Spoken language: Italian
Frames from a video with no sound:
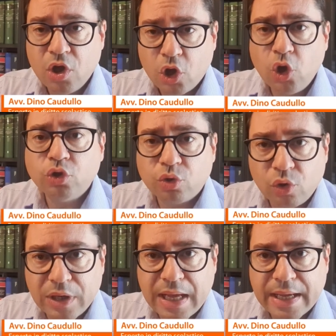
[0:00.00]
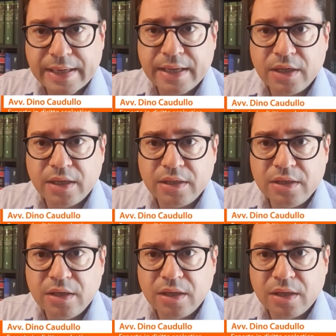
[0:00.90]
controllare eh,
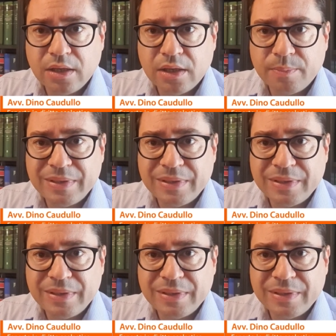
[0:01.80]
il eh,